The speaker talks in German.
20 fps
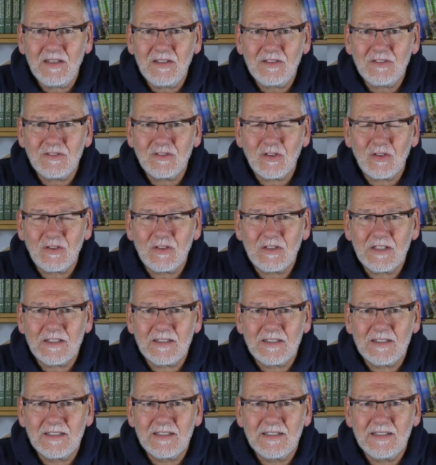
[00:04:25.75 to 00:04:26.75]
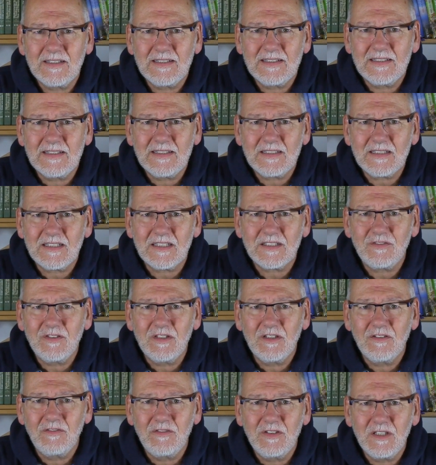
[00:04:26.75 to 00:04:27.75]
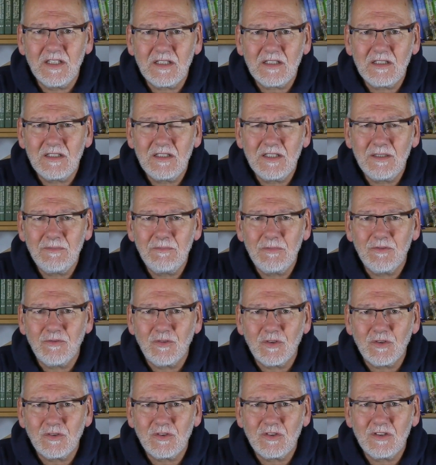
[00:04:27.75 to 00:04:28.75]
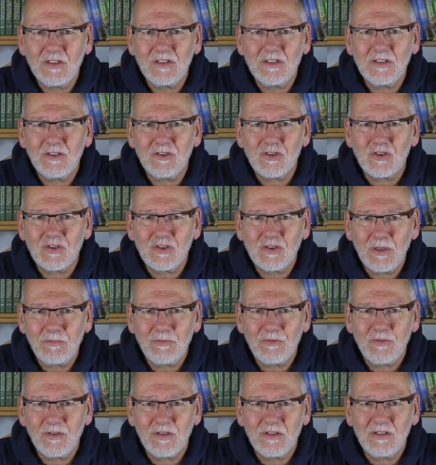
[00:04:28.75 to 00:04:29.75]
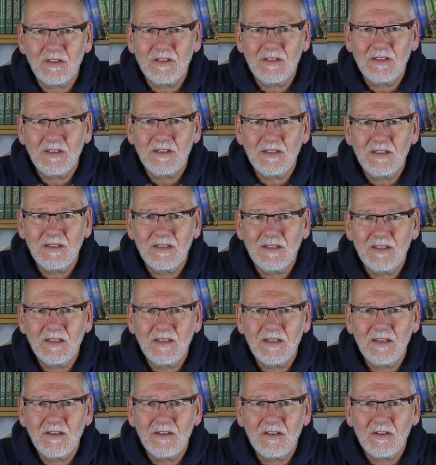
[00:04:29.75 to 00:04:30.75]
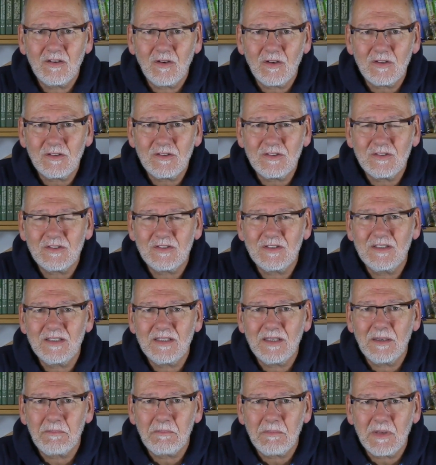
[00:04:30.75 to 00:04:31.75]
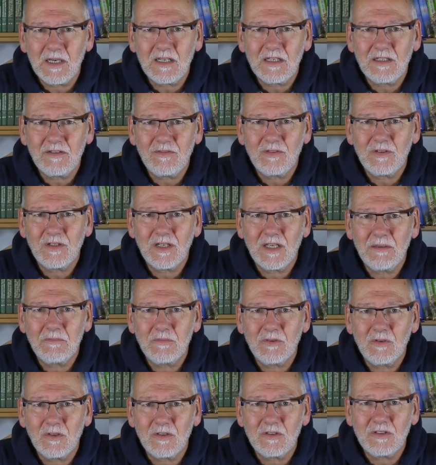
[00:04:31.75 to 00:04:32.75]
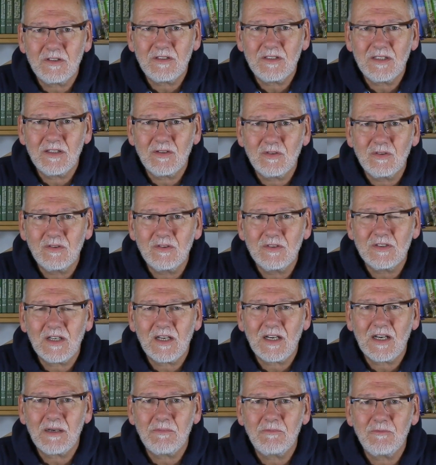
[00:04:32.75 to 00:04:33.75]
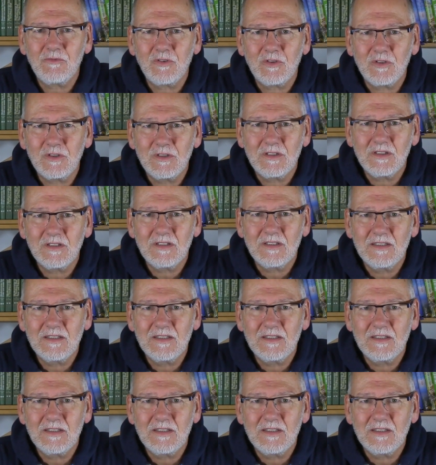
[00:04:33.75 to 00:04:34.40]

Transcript: sondern dass wir wirklich bewusste Geschöpfe Gottes sind gemacht von einem Gott, der uns haben wollte.